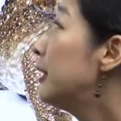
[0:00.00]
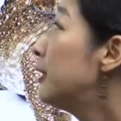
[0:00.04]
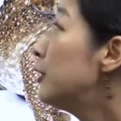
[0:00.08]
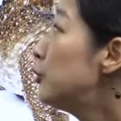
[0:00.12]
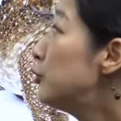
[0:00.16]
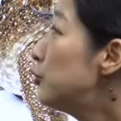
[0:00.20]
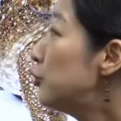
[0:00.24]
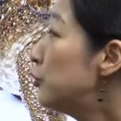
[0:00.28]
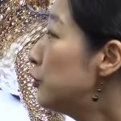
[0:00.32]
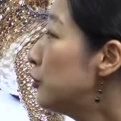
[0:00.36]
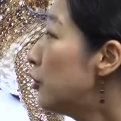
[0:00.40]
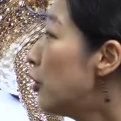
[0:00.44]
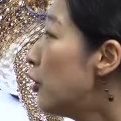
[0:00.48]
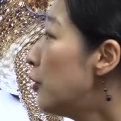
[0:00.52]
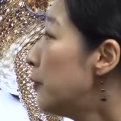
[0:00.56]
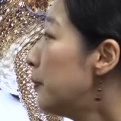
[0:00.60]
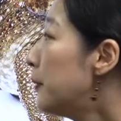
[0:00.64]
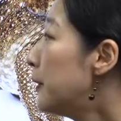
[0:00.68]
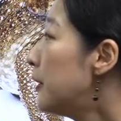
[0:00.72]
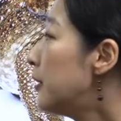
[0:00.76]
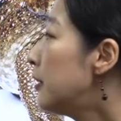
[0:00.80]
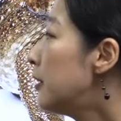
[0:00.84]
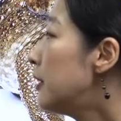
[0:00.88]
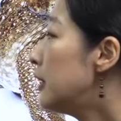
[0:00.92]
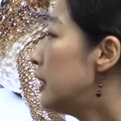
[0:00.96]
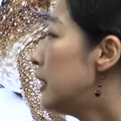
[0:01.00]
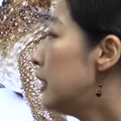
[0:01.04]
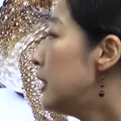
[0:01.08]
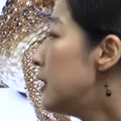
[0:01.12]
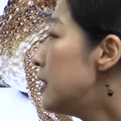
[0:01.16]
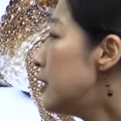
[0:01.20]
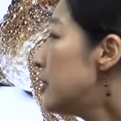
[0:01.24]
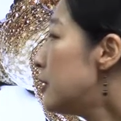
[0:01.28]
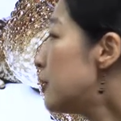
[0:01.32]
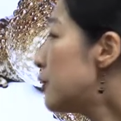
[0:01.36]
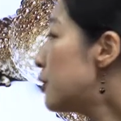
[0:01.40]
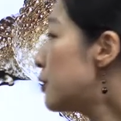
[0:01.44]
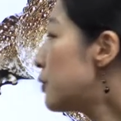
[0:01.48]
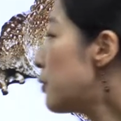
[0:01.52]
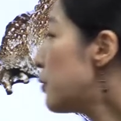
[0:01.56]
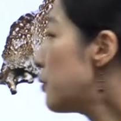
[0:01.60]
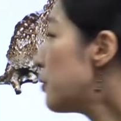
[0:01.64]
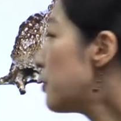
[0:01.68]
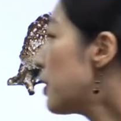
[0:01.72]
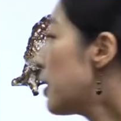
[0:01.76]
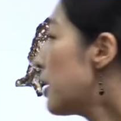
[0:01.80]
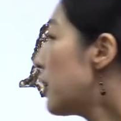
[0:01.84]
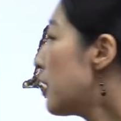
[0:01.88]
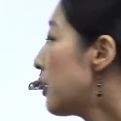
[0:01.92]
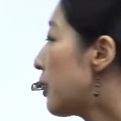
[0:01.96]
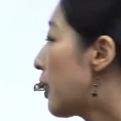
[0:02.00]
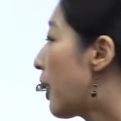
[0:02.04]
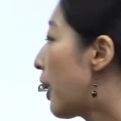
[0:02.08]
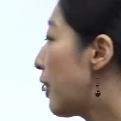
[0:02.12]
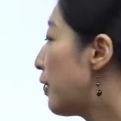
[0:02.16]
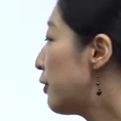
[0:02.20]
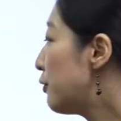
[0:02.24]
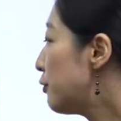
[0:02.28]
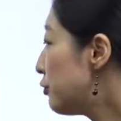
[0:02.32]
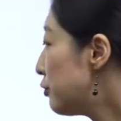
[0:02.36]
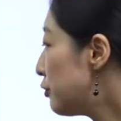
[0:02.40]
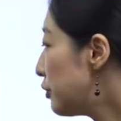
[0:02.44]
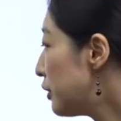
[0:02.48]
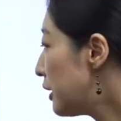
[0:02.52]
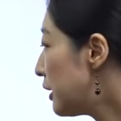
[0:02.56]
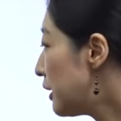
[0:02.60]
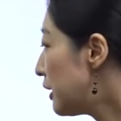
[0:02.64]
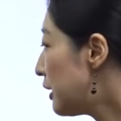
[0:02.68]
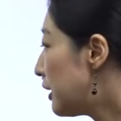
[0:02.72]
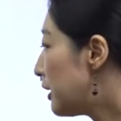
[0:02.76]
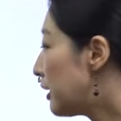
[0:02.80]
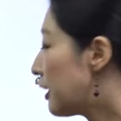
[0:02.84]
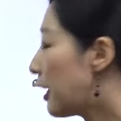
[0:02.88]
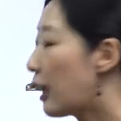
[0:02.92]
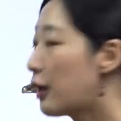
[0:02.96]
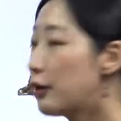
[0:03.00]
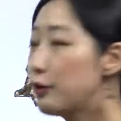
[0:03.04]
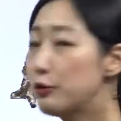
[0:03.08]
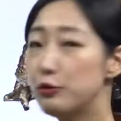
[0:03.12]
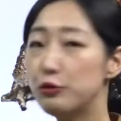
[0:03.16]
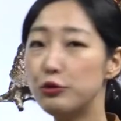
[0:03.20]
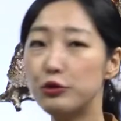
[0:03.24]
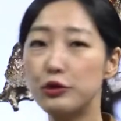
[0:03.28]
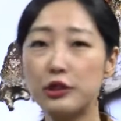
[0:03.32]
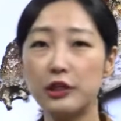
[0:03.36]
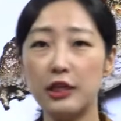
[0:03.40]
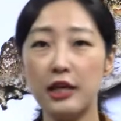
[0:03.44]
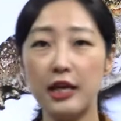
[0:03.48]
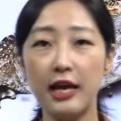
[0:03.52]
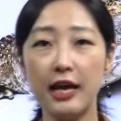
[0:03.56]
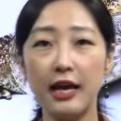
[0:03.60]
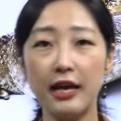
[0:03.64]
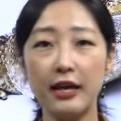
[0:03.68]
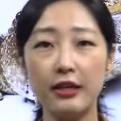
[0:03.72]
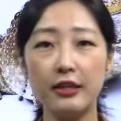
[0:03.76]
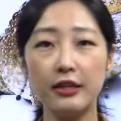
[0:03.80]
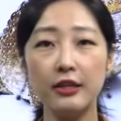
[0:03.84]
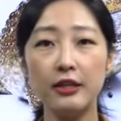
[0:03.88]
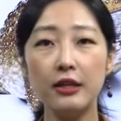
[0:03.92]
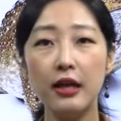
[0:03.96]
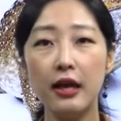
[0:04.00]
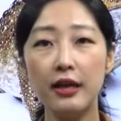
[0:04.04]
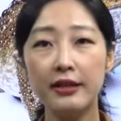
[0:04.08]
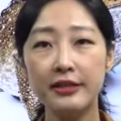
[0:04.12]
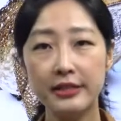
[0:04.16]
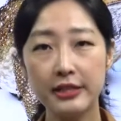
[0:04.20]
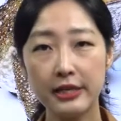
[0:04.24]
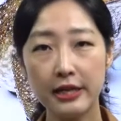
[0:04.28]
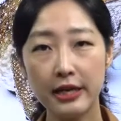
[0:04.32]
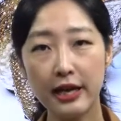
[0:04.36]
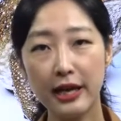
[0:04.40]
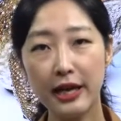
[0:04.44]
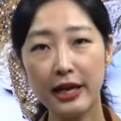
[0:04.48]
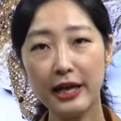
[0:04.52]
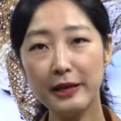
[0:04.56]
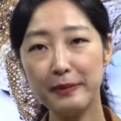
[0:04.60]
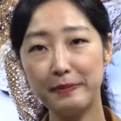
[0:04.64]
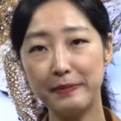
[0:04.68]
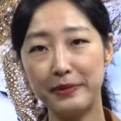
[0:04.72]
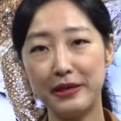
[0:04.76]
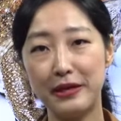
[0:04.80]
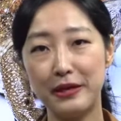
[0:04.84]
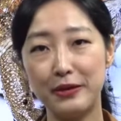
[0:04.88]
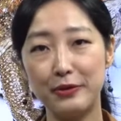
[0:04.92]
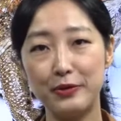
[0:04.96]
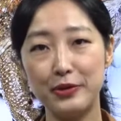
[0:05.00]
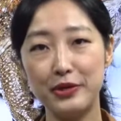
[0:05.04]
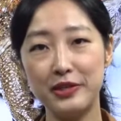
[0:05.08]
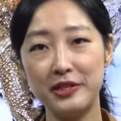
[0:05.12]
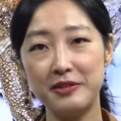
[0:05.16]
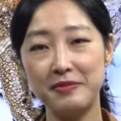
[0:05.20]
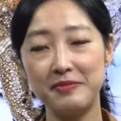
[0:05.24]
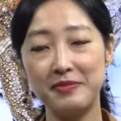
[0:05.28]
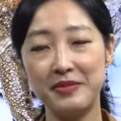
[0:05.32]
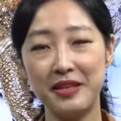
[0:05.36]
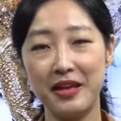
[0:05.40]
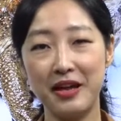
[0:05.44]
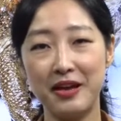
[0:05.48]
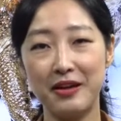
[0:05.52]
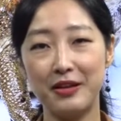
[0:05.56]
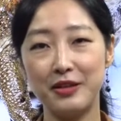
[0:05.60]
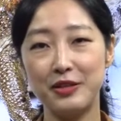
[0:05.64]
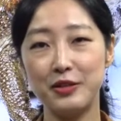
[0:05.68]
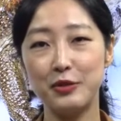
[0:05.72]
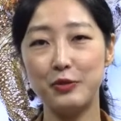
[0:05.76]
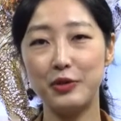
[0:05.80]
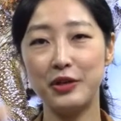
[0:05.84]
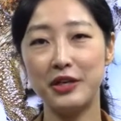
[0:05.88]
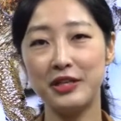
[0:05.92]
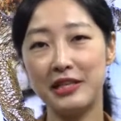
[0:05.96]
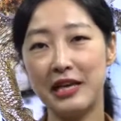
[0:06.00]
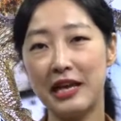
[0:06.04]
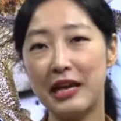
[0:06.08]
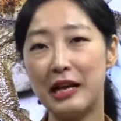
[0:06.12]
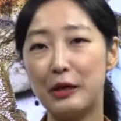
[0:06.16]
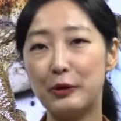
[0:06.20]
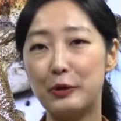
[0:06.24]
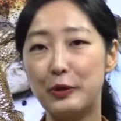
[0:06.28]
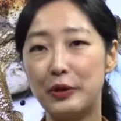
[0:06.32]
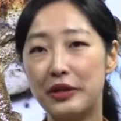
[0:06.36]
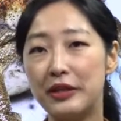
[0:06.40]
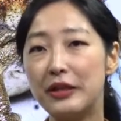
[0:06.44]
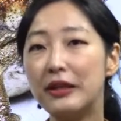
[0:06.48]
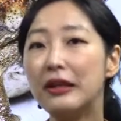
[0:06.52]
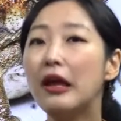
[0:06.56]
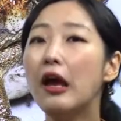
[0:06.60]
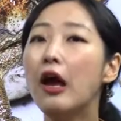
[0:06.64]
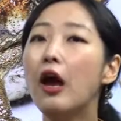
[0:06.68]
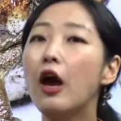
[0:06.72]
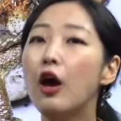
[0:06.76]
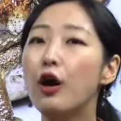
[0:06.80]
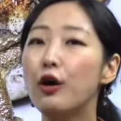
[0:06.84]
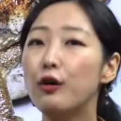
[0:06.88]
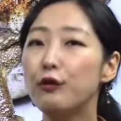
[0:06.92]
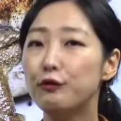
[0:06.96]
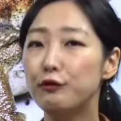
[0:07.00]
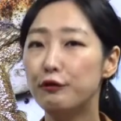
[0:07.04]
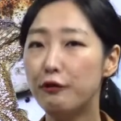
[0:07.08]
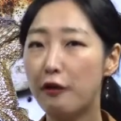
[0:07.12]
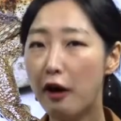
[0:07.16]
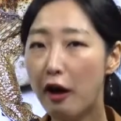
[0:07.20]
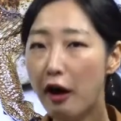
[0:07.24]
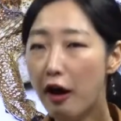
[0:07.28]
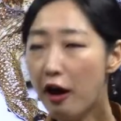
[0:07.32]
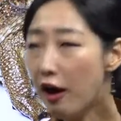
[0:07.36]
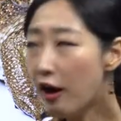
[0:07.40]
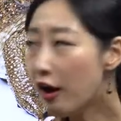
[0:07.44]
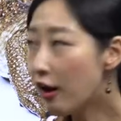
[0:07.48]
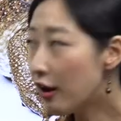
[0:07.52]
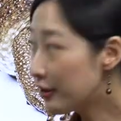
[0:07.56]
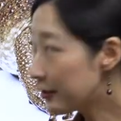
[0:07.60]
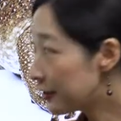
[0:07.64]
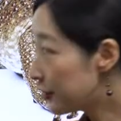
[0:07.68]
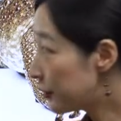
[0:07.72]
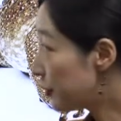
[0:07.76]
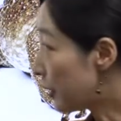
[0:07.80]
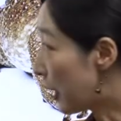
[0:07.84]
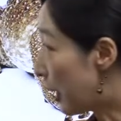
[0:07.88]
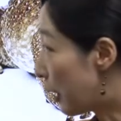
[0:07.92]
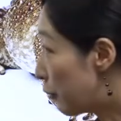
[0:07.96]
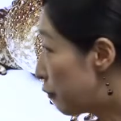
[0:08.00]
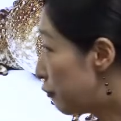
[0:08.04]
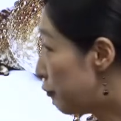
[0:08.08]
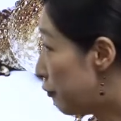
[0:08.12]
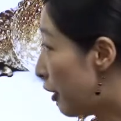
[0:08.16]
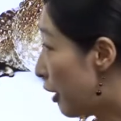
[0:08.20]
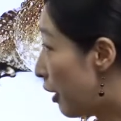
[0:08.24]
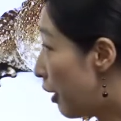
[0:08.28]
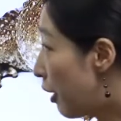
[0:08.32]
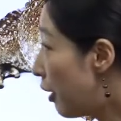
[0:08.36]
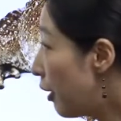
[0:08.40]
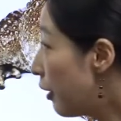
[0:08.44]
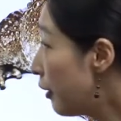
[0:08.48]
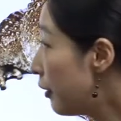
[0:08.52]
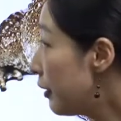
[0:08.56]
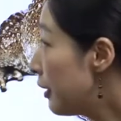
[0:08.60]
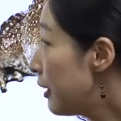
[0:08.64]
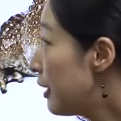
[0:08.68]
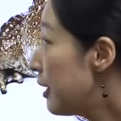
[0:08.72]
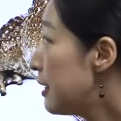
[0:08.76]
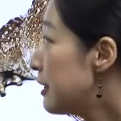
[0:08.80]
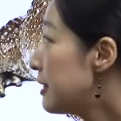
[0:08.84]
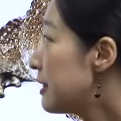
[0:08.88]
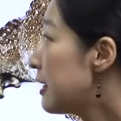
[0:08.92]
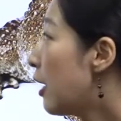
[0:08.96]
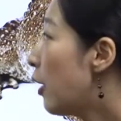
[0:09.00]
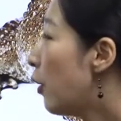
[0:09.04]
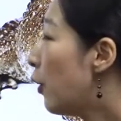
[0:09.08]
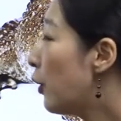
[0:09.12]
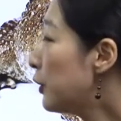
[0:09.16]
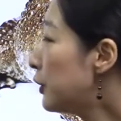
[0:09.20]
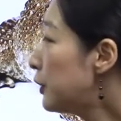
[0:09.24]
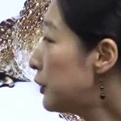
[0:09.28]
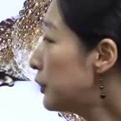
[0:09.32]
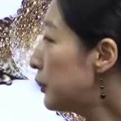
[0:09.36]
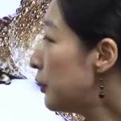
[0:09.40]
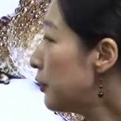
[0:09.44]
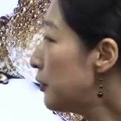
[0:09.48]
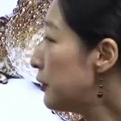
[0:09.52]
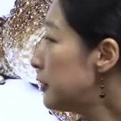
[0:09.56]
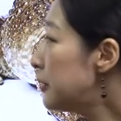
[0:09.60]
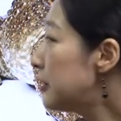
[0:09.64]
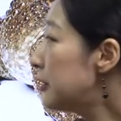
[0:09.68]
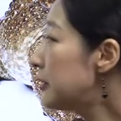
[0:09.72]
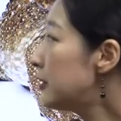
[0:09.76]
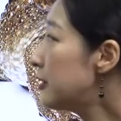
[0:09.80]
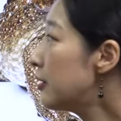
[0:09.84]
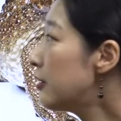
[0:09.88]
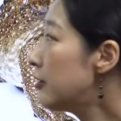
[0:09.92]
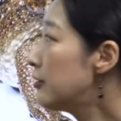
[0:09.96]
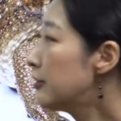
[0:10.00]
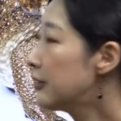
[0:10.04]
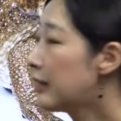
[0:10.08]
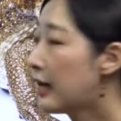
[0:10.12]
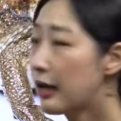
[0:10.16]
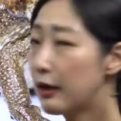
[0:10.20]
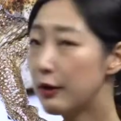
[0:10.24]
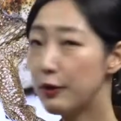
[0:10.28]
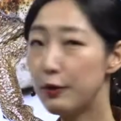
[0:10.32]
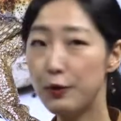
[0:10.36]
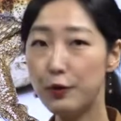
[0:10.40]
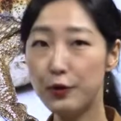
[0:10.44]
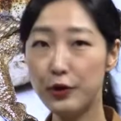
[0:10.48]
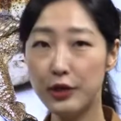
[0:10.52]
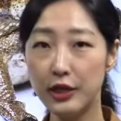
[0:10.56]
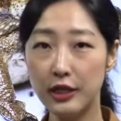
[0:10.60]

두꺼비는 일종의 개구리, 개구리의 한 타입이라고 했습니다. 그래서 우리가 잘 알고 있는 frog도 나왔고요. 자, 어떤 특성을 갖고